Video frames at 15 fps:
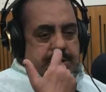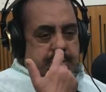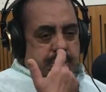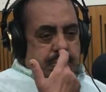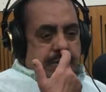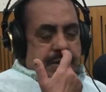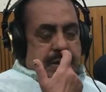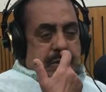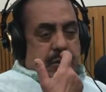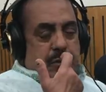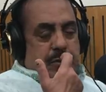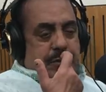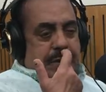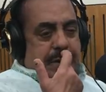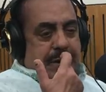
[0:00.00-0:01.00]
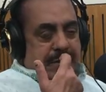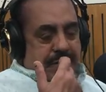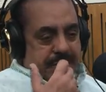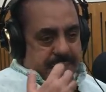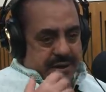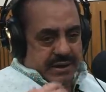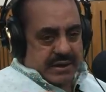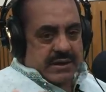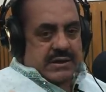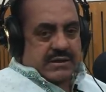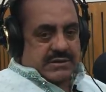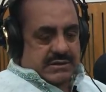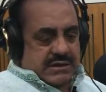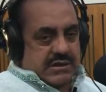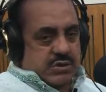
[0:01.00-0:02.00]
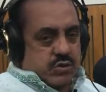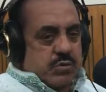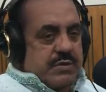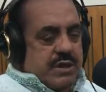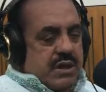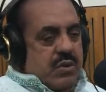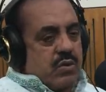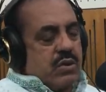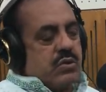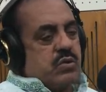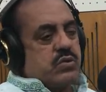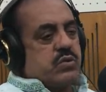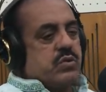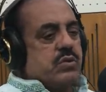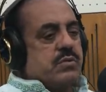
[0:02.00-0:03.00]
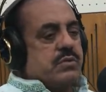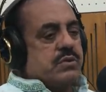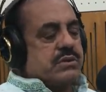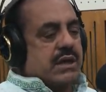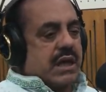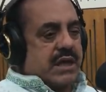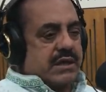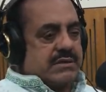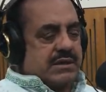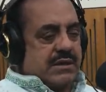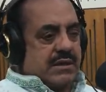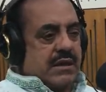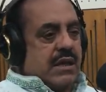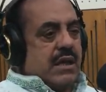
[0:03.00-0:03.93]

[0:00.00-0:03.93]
যে সুবিধাগুলো পেতাম আমরা যে সুবিধাগুলো হতো এবং তারা যে